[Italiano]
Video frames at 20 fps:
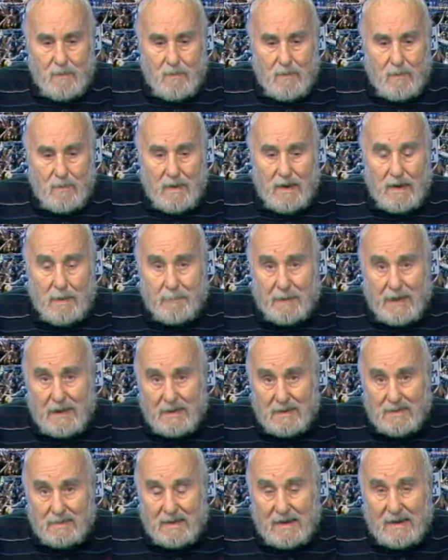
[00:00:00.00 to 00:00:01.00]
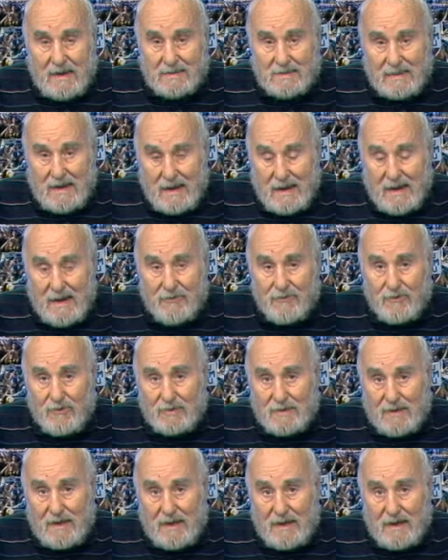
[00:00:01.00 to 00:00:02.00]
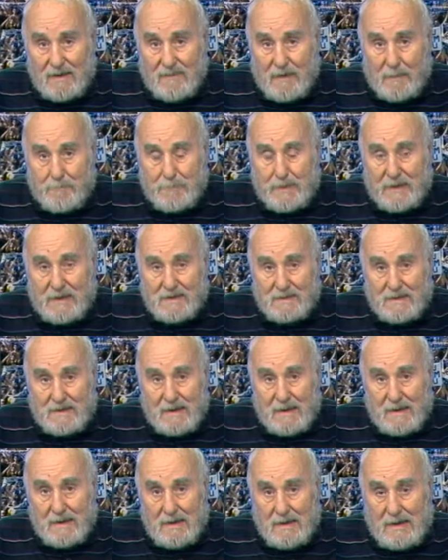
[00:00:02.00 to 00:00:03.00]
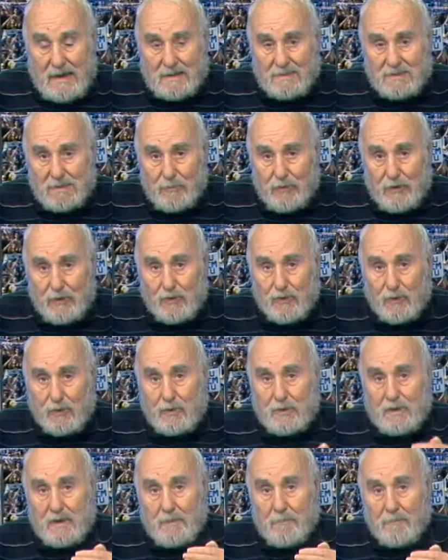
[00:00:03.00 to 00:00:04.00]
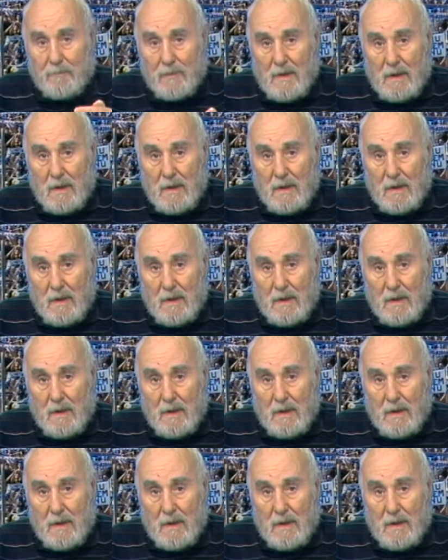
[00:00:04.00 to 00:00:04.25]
quella palla tirata a raso terra va a prendere l'attimo in cui